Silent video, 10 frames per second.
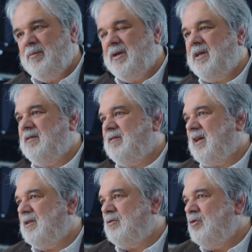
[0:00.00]
mais qui
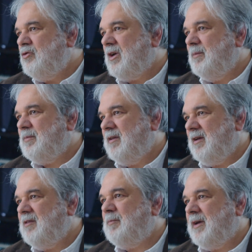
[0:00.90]
sera toujours
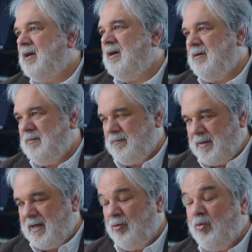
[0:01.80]
inspiré
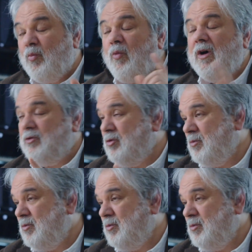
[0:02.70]
par au moins deux